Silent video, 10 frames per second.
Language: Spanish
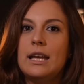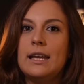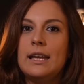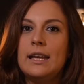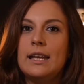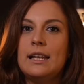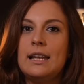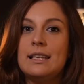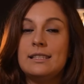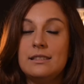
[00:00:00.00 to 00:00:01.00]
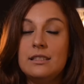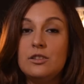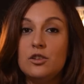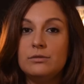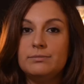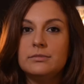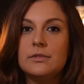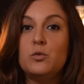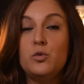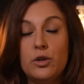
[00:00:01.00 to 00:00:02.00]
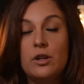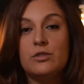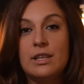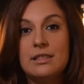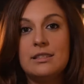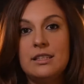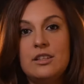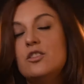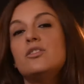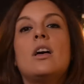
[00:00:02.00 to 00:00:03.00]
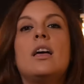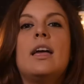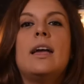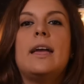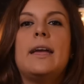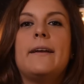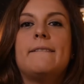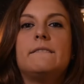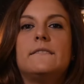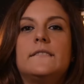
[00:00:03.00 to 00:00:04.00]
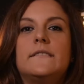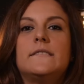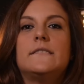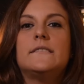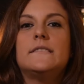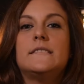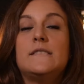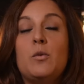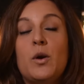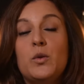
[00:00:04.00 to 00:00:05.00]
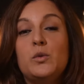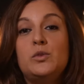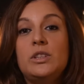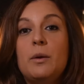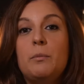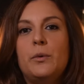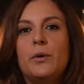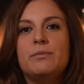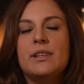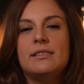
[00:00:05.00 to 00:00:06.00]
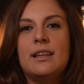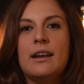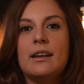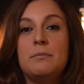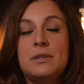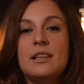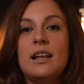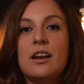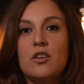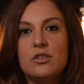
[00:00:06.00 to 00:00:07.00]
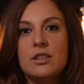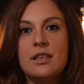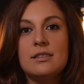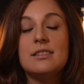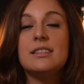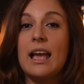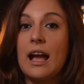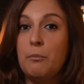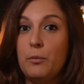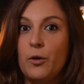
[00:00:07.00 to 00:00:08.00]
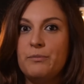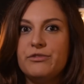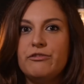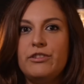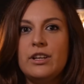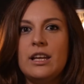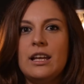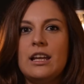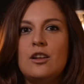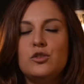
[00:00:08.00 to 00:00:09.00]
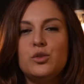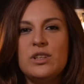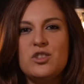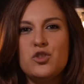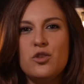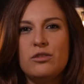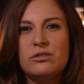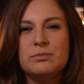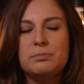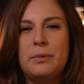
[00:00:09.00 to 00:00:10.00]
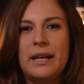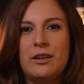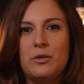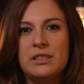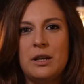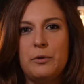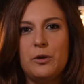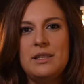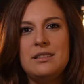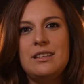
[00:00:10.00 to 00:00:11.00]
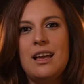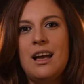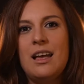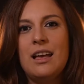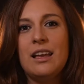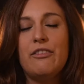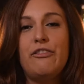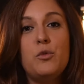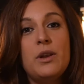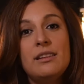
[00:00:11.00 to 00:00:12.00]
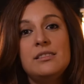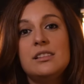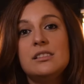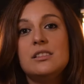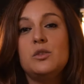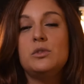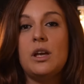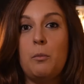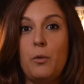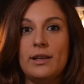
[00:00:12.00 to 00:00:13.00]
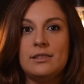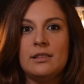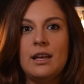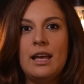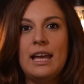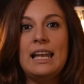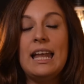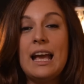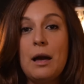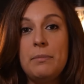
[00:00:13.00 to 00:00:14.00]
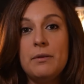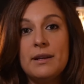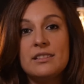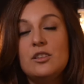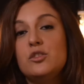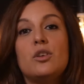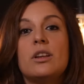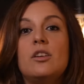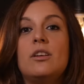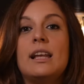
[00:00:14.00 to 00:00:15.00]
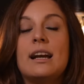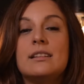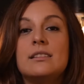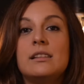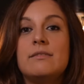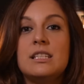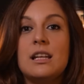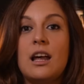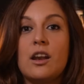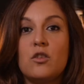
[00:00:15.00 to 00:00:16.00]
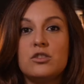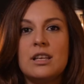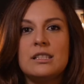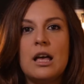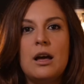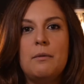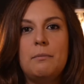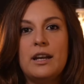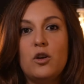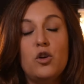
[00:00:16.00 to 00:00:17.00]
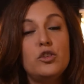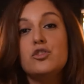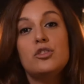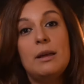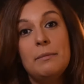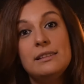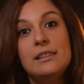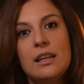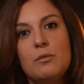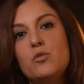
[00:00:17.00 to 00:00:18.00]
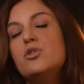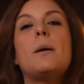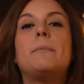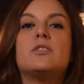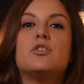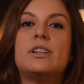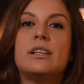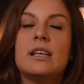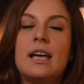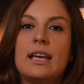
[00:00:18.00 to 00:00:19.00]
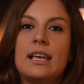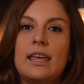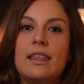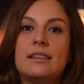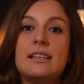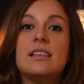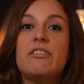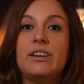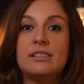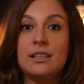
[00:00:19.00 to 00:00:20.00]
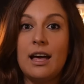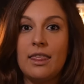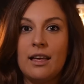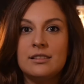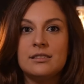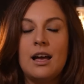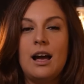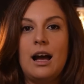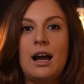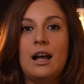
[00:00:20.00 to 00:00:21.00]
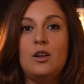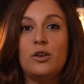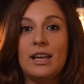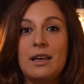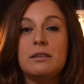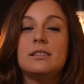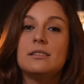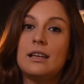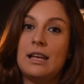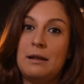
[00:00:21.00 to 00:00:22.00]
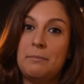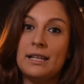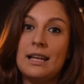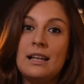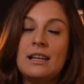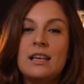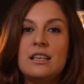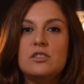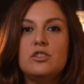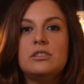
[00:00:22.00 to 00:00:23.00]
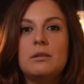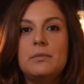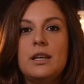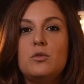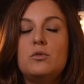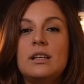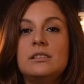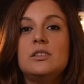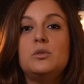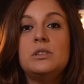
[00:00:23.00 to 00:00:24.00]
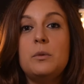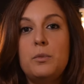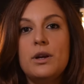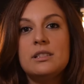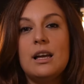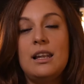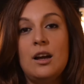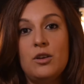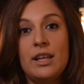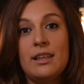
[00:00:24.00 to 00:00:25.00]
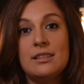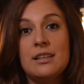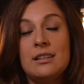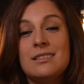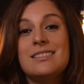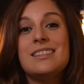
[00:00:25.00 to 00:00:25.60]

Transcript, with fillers: El asesino, uno de los asesinos, eh, luego de un tiempo de estar en Villa Las Rosas, se escapó. Fue el otro hecho para nuestra provincia que fue un antes y un después. El escape de Marcelo Torrico de la cárcel de Villa Las Rosas marcó no solamente que muchas personas queden desafectadas a lo que es el penal, sino también un antes y un después a la hora de hacer